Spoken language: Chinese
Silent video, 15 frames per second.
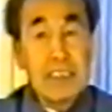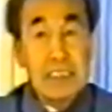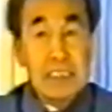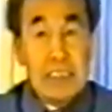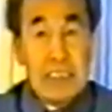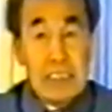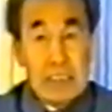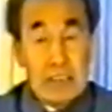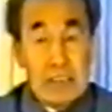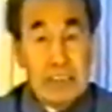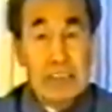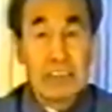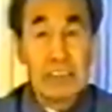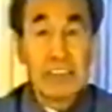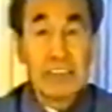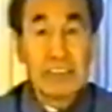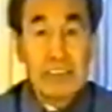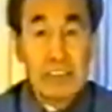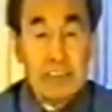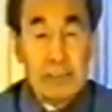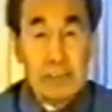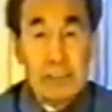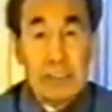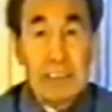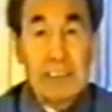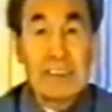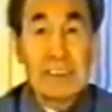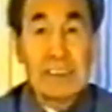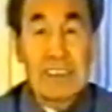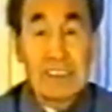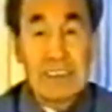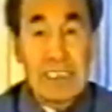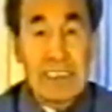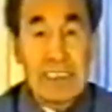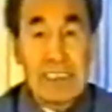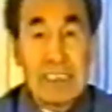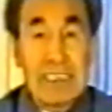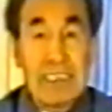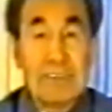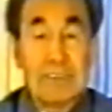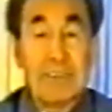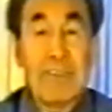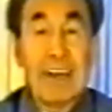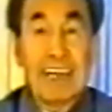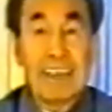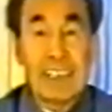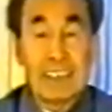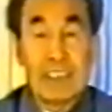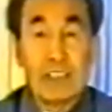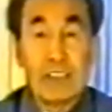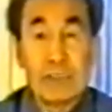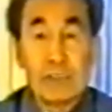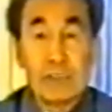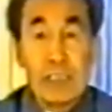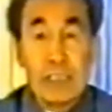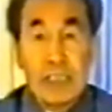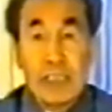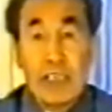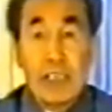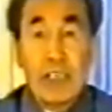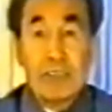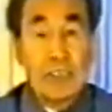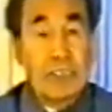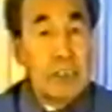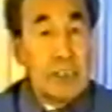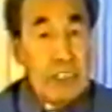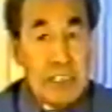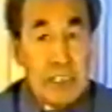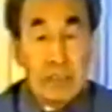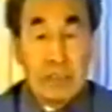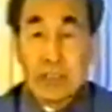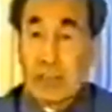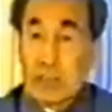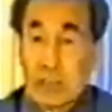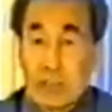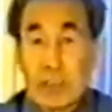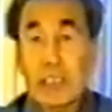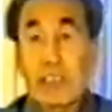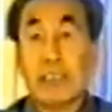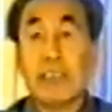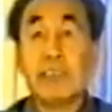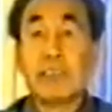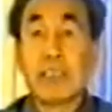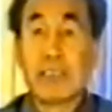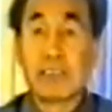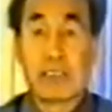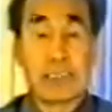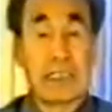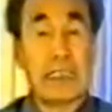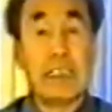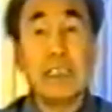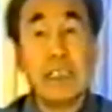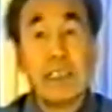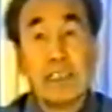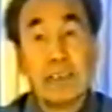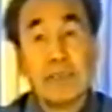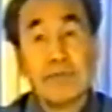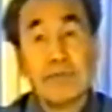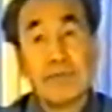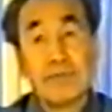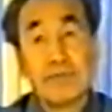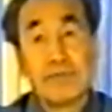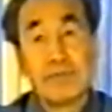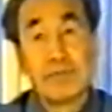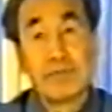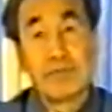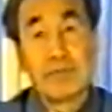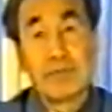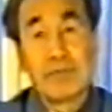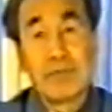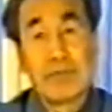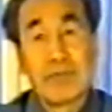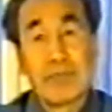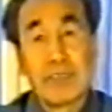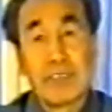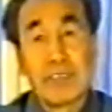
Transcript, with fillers: 可以那个？科学技术是促进生产力发展的动力，所以科学技术就是动力，它是生产力。